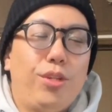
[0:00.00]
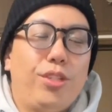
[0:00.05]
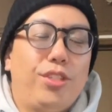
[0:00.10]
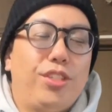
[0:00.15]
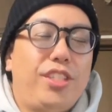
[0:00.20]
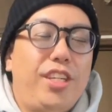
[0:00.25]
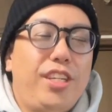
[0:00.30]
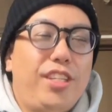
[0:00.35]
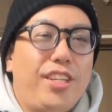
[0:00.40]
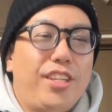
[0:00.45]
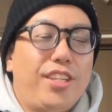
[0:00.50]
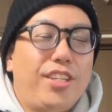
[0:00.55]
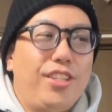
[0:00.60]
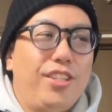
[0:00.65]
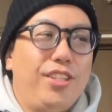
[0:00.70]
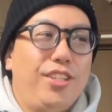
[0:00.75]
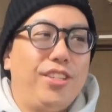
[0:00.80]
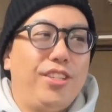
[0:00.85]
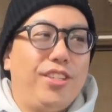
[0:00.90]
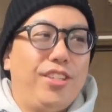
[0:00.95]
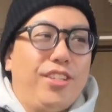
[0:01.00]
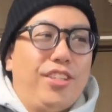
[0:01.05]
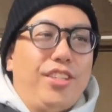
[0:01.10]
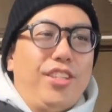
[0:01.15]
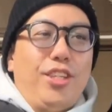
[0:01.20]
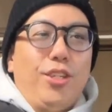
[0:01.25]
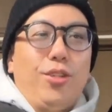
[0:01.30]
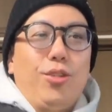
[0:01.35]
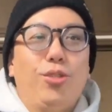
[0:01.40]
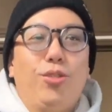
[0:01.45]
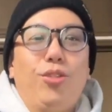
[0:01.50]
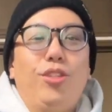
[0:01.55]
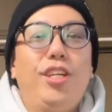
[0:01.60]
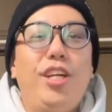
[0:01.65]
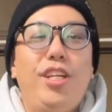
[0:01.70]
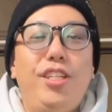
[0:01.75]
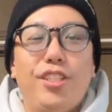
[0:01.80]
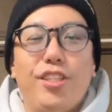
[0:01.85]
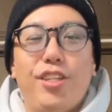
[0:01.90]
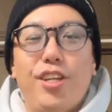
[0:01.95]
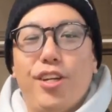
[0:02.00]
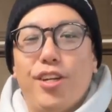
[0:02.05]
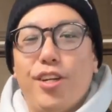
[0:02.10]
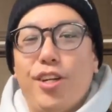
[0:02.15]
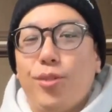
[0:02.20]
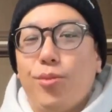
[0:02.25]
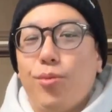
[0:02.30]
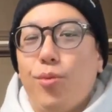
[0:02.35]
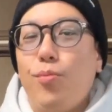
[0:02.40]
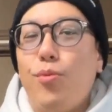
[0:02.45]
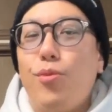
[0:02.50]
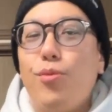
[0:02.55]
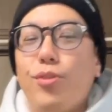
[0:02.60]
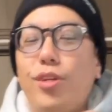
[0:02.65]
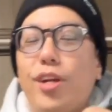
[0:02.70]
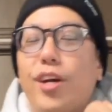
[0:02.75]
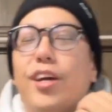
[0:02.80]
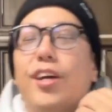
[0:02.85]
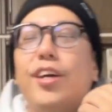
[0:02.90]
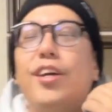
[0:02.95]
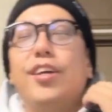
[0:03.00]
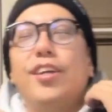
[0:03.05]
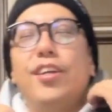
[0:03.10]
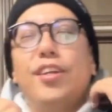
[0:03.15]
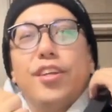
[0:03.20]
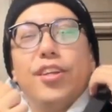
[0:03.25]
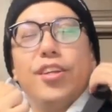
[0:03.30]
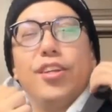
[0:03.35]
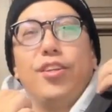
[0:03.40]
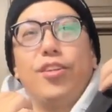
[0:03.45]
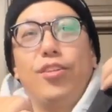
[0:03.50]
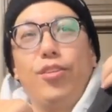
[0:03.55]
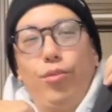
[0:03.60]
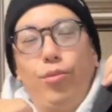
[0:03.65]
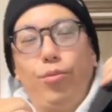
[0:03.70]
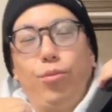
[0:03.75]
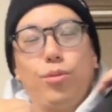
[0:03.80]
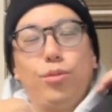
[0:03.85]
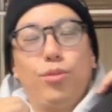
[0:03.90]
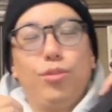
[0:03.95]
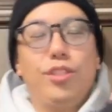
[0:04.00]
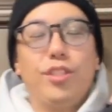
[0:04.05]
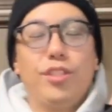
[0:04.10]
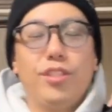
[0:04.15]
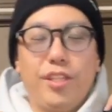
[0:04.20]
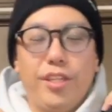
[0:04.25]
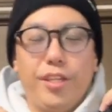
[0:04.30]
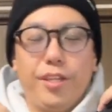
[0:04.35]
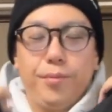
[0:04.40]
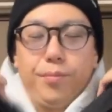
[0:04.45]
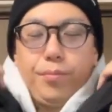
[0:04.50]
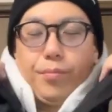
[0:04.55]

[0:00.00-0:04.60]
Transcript: れつけて着る人いないんじゃないかなと思うぐらいごついですね。